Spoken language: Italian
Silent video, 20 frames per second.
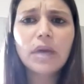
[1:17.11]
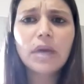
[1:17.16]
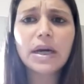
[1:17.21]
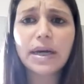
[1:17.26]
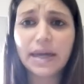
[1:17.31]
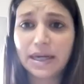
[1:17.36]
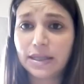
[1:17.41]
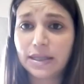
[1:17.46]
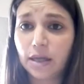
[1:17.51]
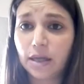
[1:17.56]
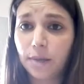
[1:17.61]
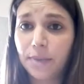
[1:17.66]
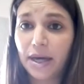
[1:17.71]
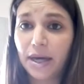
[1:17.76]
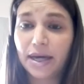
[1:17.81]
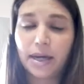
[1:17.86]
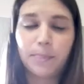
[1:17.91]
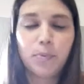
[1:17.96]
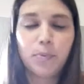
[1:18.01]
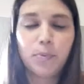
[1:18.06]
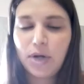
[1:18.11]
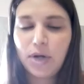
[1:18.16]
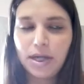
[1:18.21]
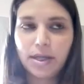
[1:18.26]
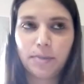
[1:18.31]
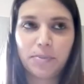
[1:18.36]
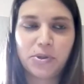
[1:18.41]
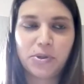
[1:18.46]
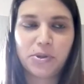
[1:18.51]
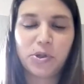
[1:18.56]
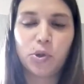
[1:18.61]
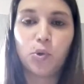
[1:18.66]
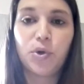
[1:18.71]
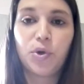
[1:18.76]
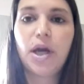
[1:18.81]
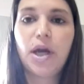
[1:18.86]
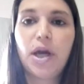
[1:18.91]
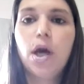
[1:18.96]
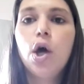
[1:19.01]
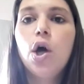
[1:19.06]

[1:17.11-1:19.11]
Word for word: che è l'altra mia più grande passione